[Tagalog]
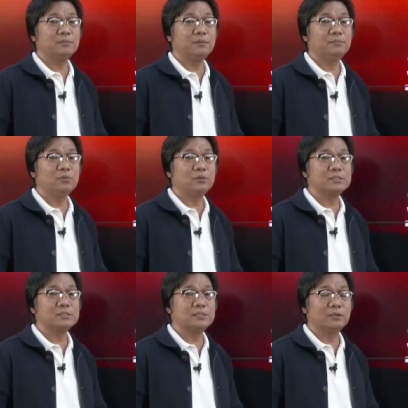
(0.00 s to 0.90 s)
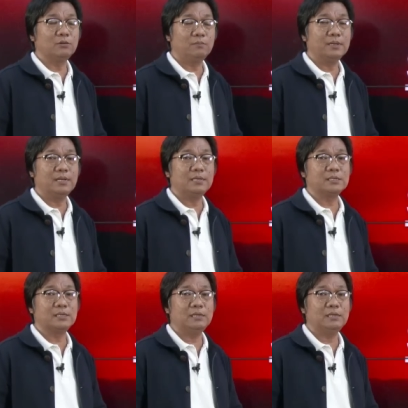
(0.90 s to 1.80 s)
naman bukas ng umaga sa
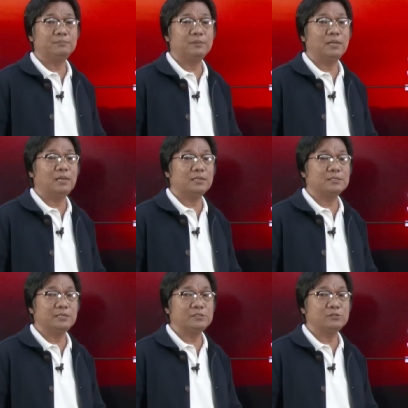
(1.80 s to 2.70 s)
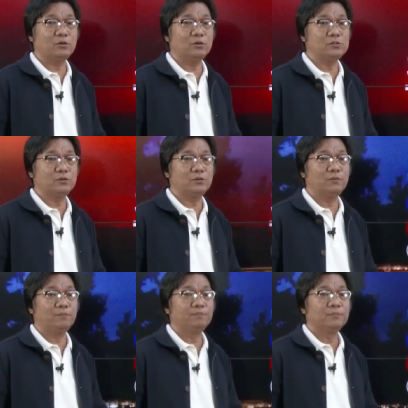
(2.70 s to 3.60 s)
ganap na alas 6.08.
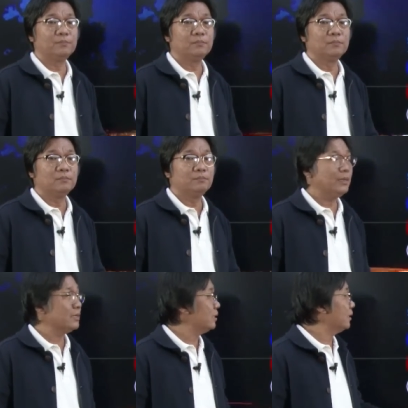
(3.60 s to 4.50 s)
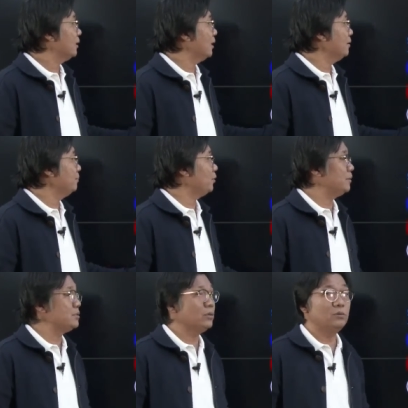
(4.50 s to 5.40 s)
Para sa karagdagang
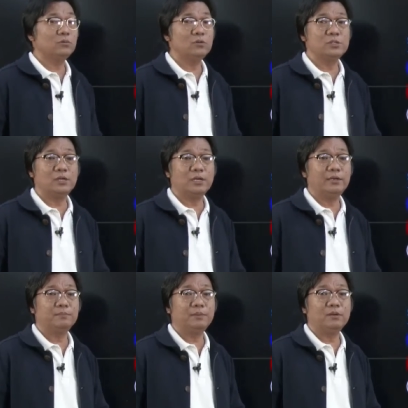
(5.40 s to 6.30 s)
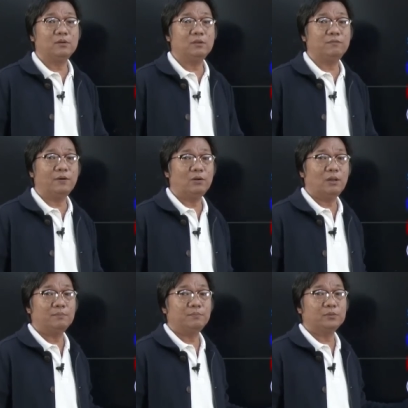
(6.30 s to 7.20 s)
impormasyon ukol sa lagay ng panahon, i-follow
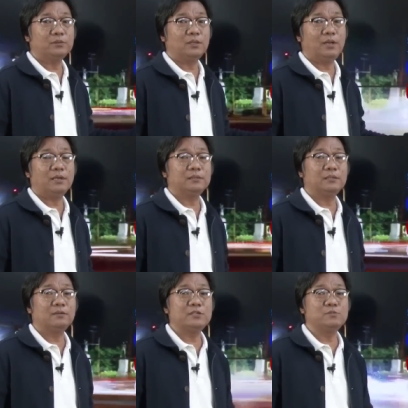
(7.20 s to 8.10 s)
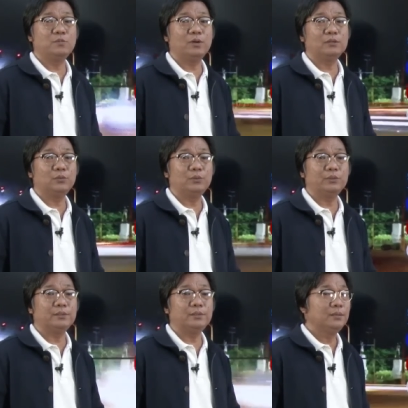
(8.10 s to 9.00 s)
lamang po at like ating Facebook at
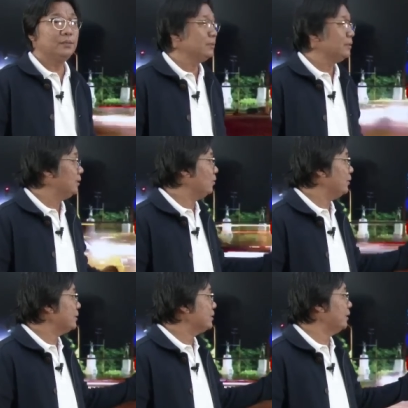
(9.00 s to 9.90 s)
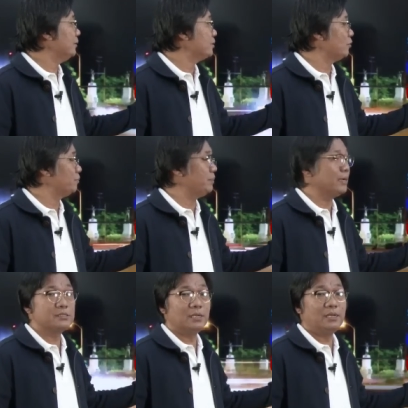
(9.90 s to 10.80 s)
Twitter, DOST underscore
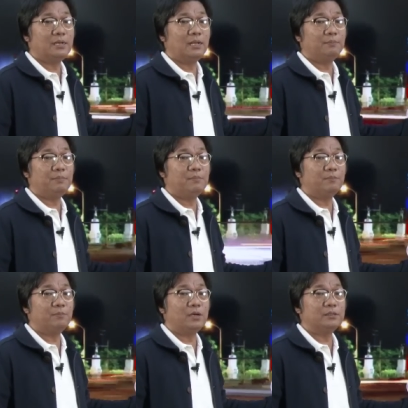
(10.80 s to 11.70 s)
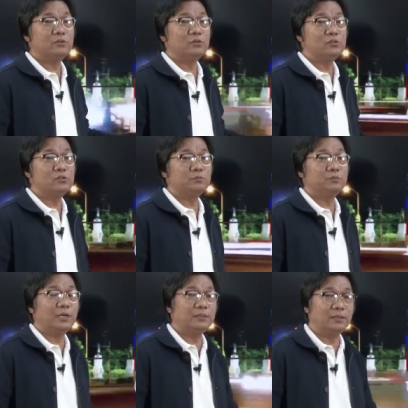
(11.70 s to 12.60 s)
Pagasa. Hanapin lamang po ang ating YouTube
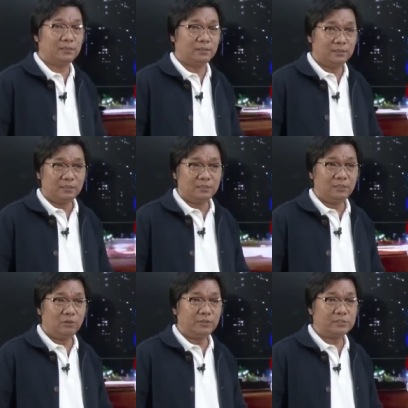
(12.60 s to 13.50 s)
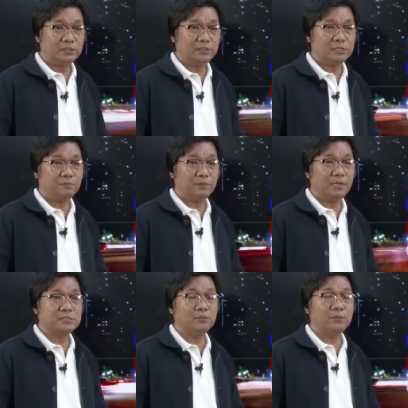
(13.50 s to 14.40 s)
channel, DOST Das
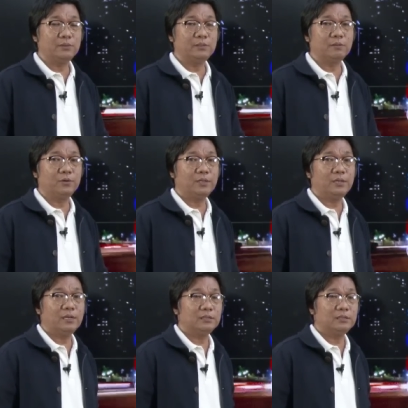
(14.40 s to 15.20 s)
Pagasa Weather Report at ang